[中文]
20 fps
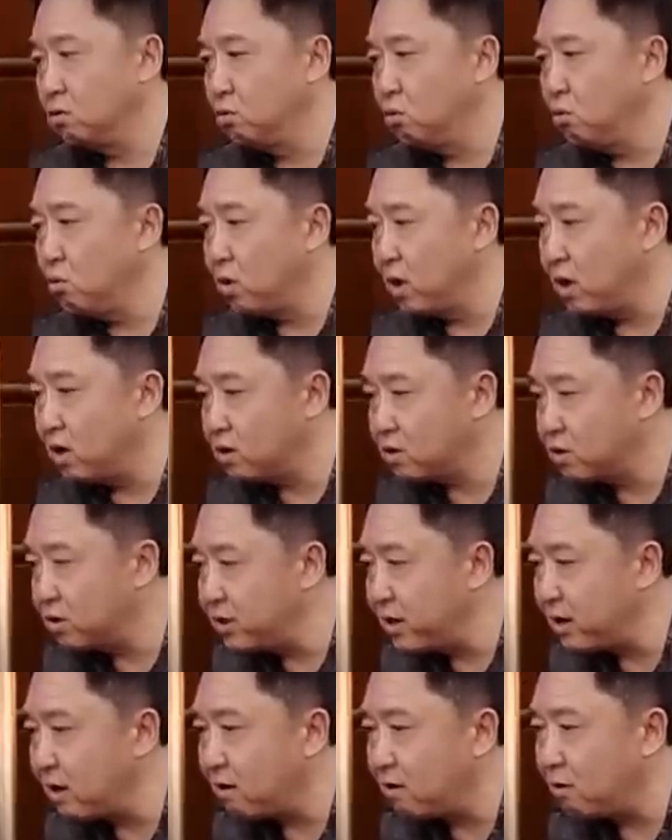如果要是
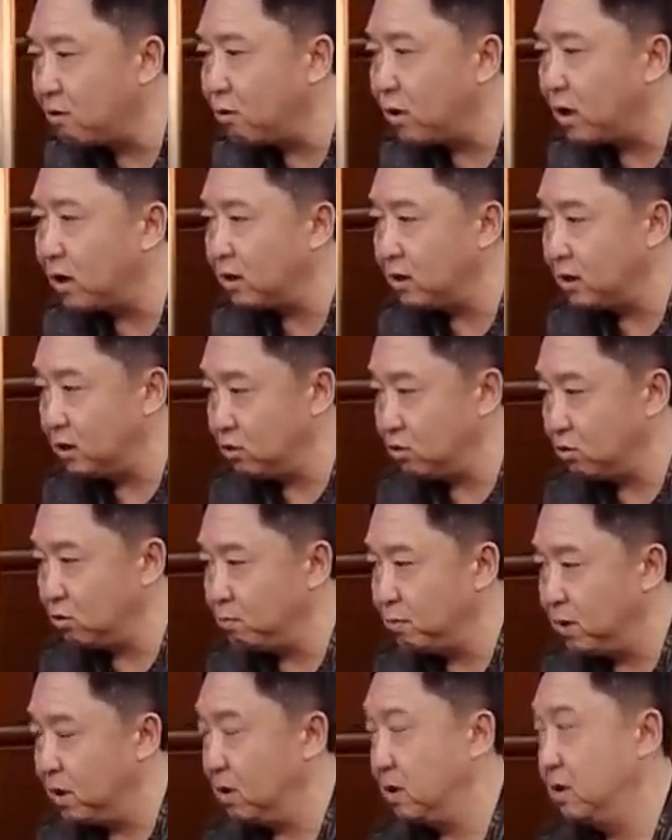这样的话，那就
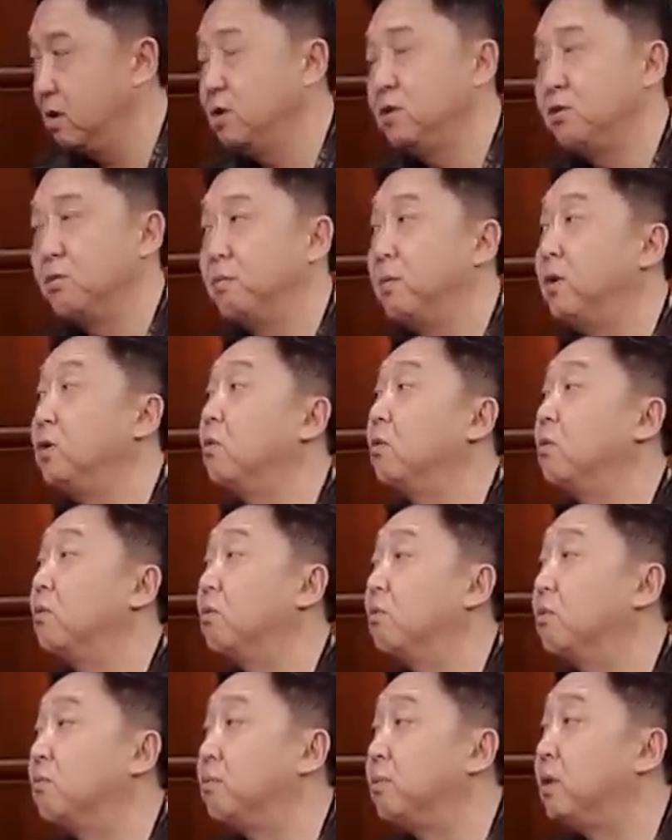捧哏的就没有
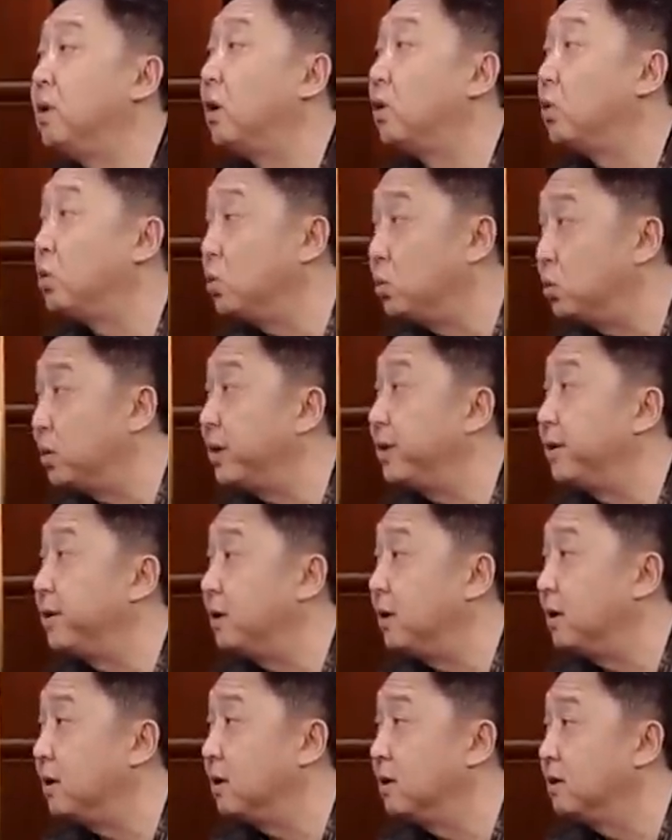必要用这个
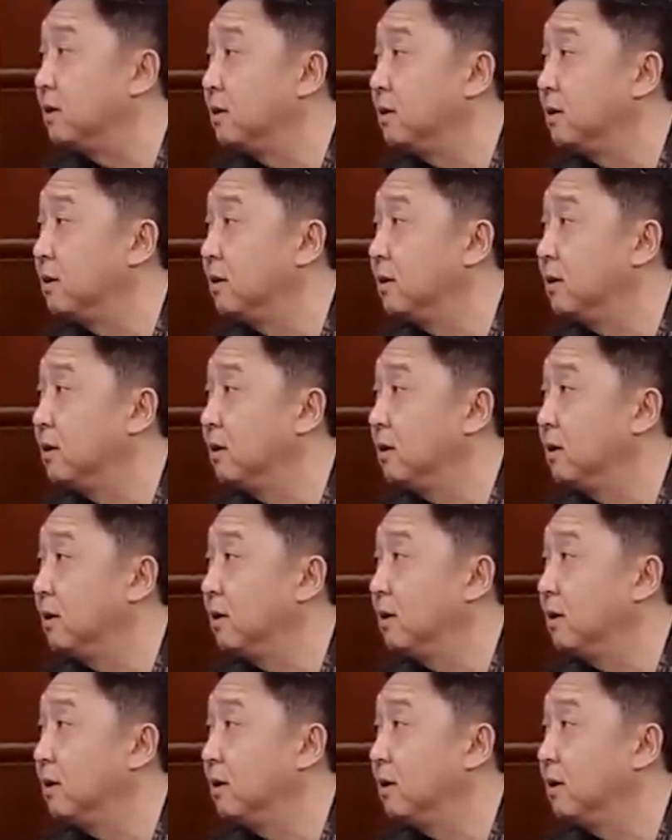人了。